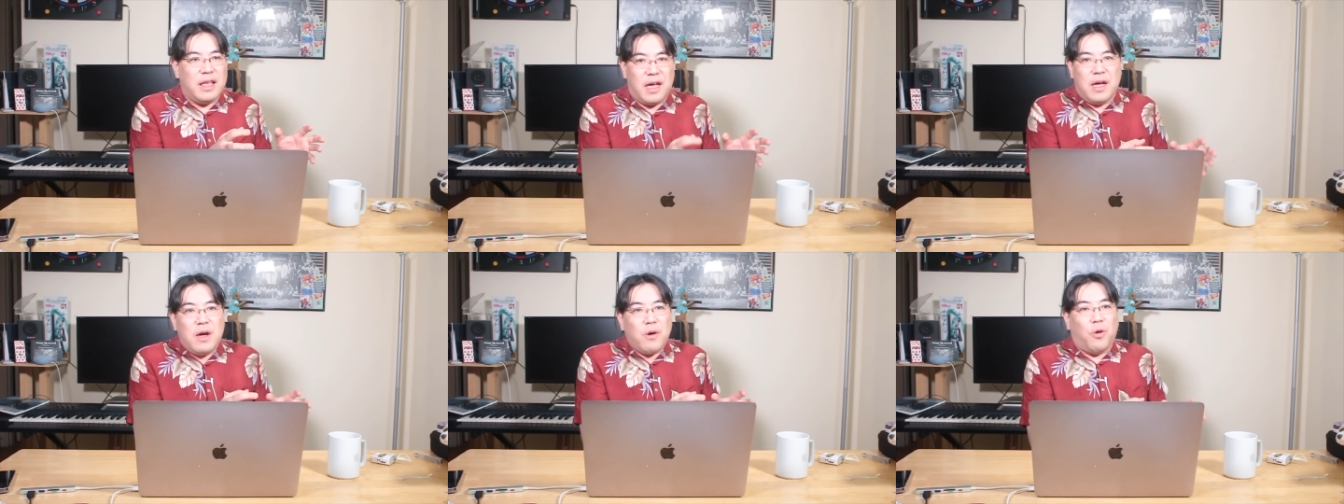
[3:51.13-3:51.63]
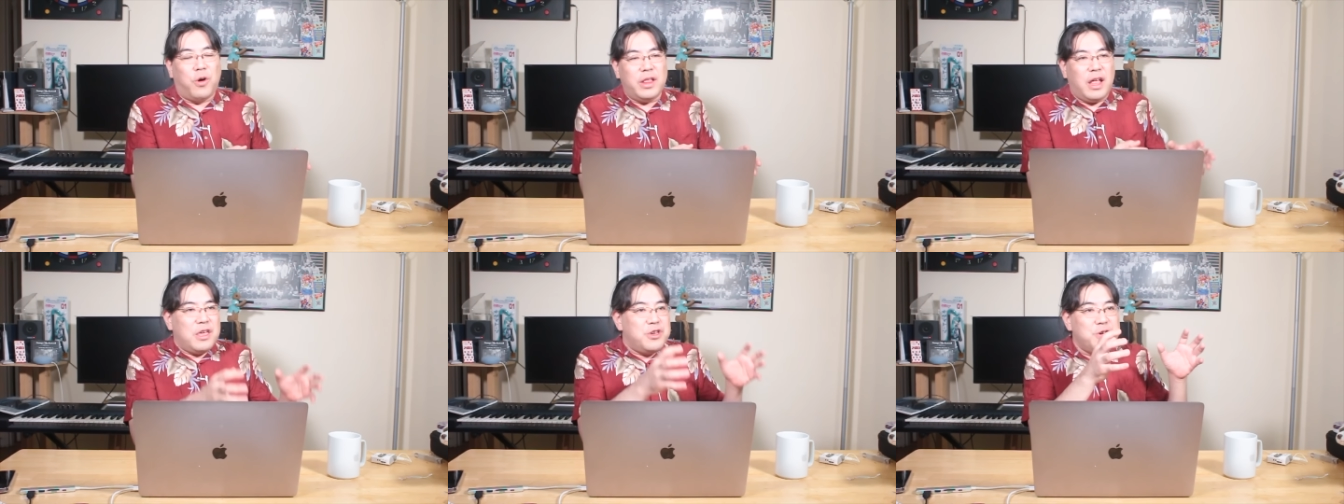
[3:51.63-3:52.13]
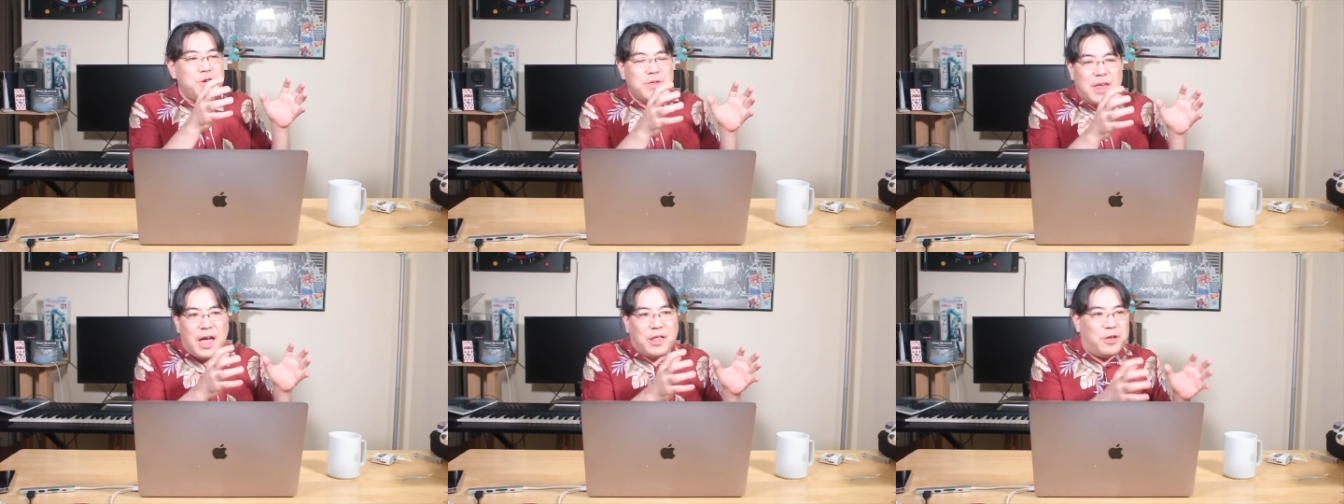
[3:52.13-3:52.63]
ね、これで有
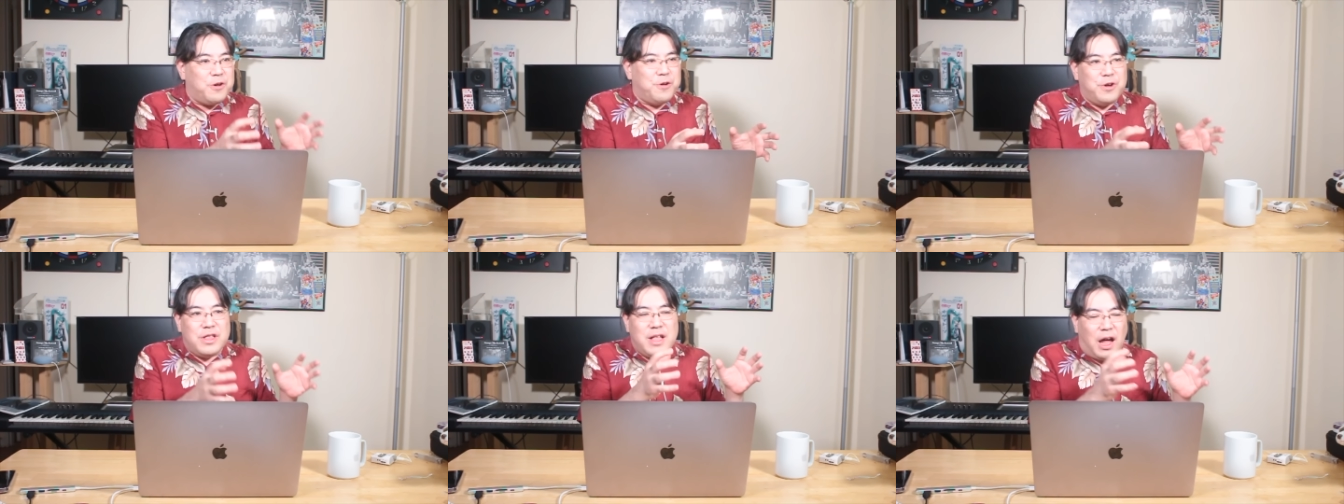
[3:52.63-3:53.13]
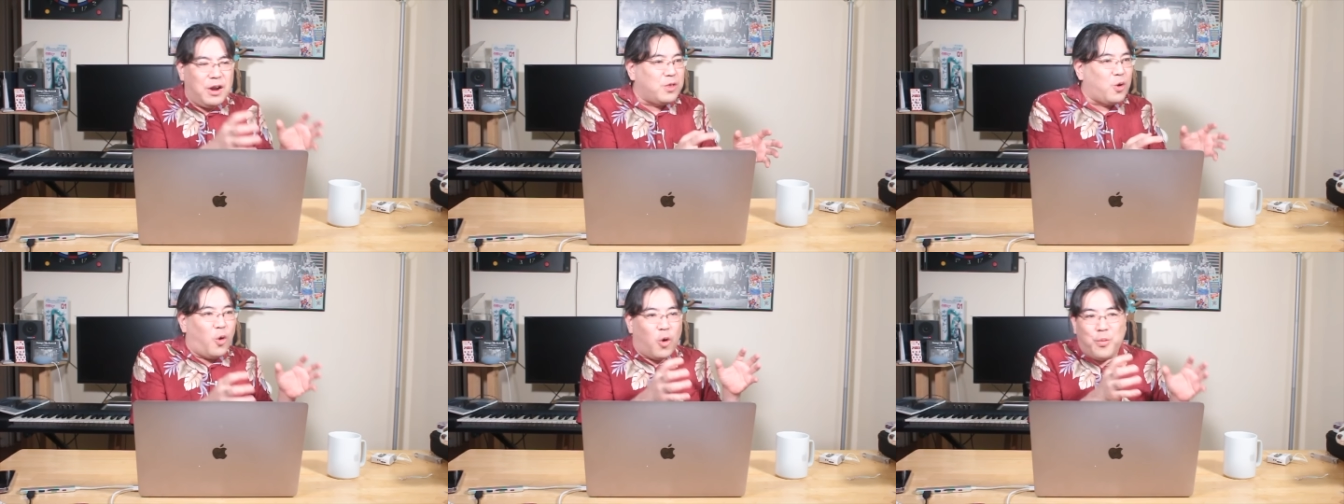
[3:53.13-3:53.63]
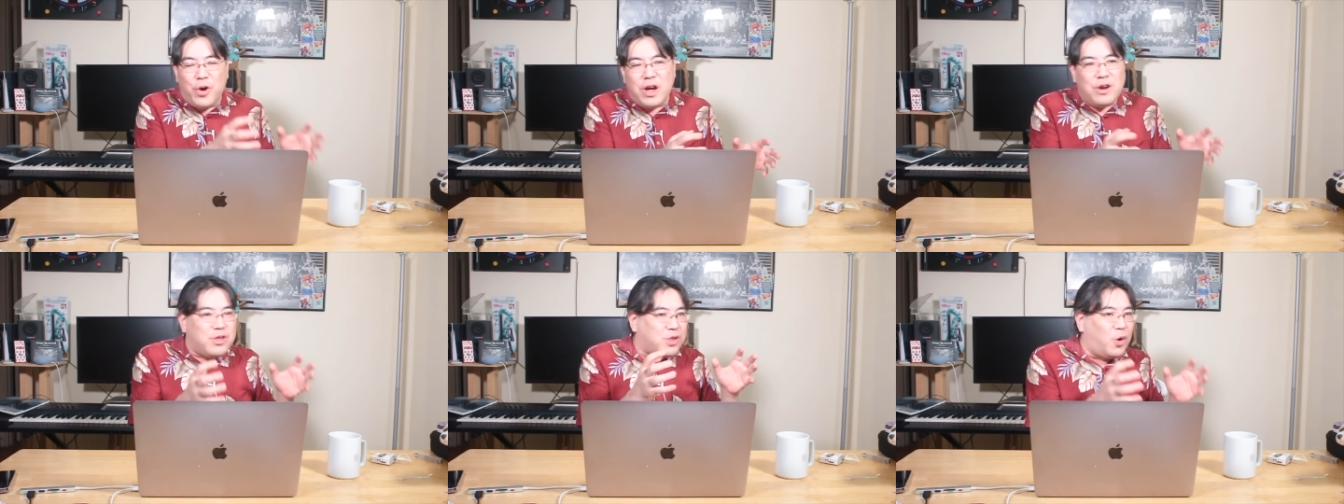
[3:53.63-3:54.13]
罪というふうになると思
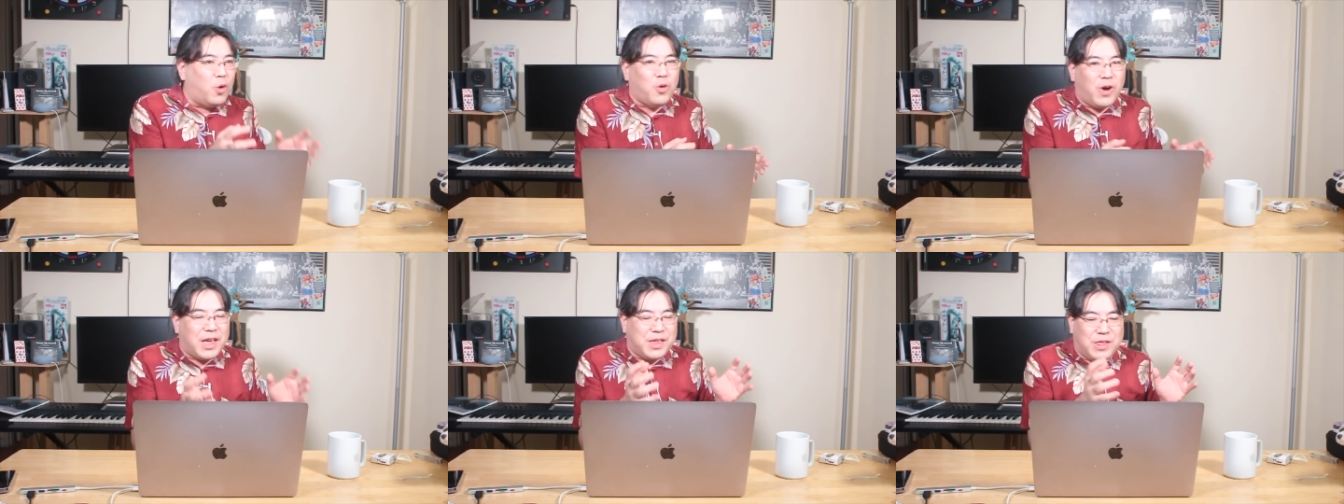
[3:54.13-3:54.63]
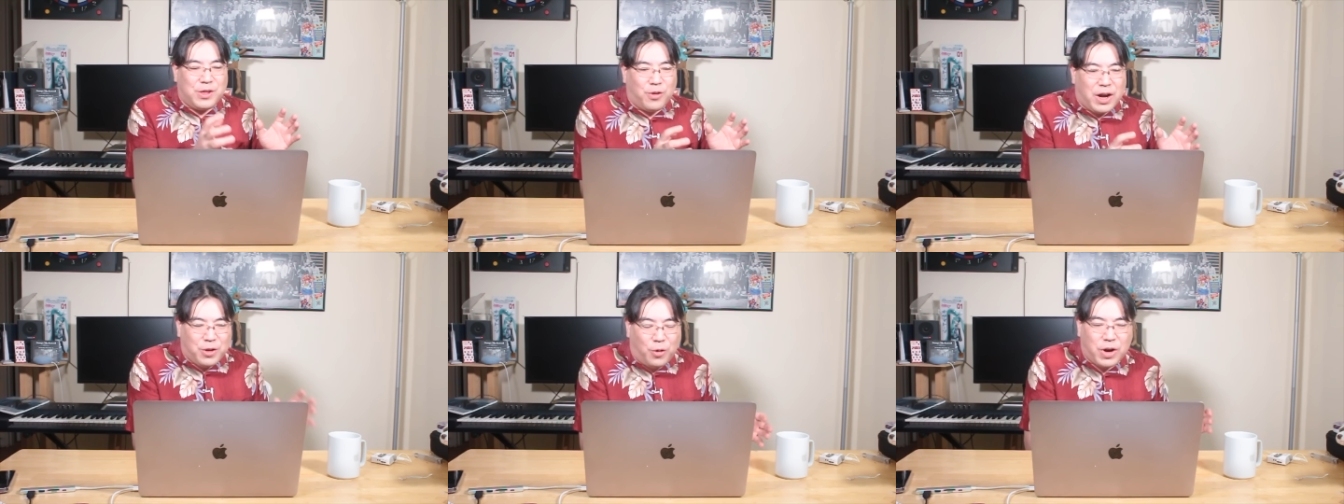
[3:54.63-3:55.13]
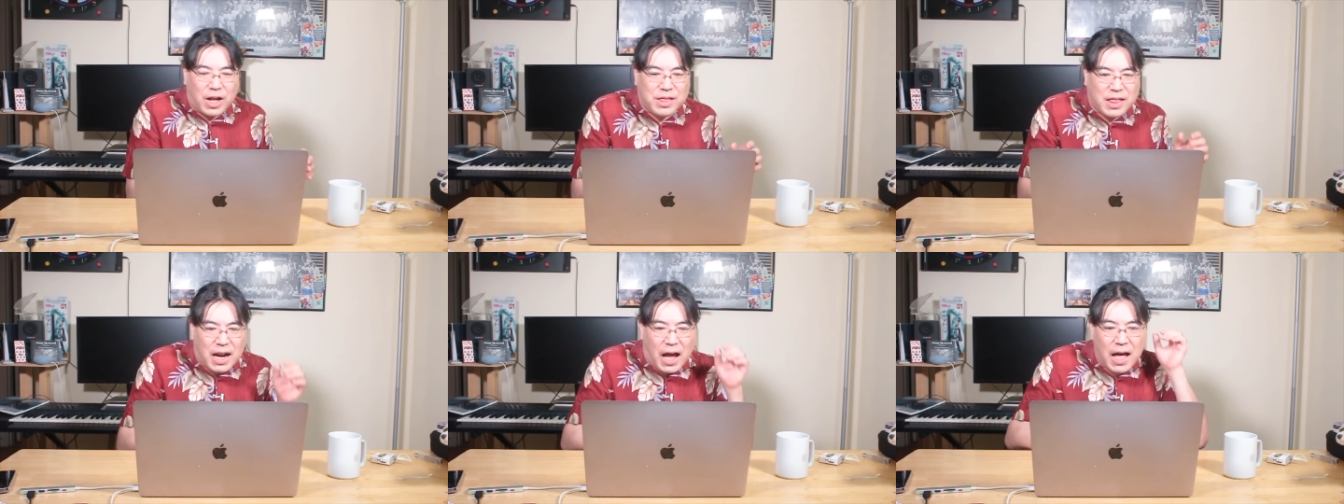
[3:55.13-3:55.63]
える証拠が必要かどうかっ
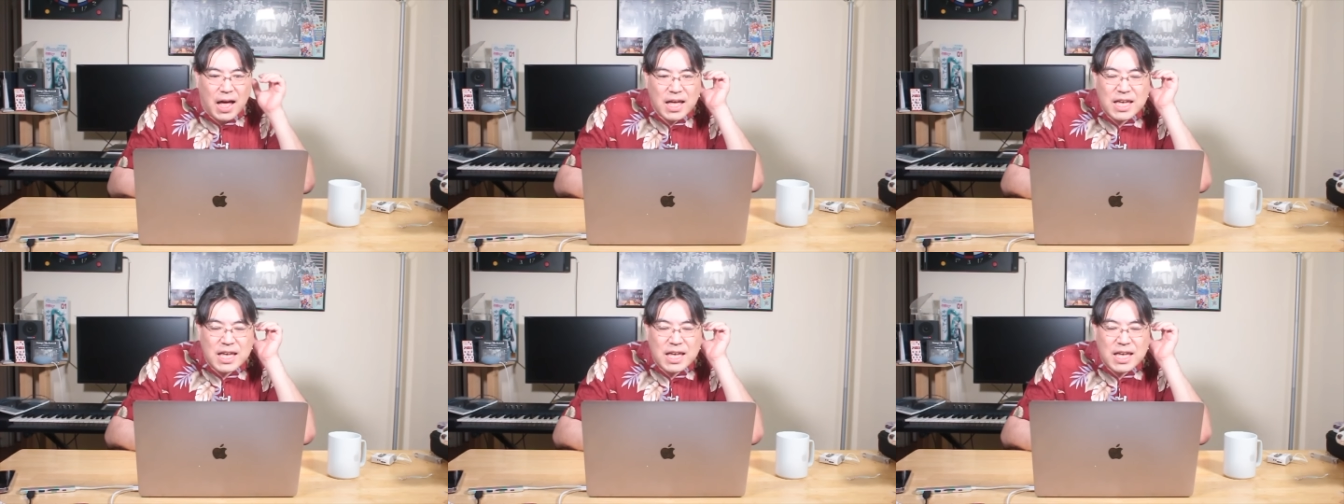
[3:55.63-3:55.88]
て言ったら、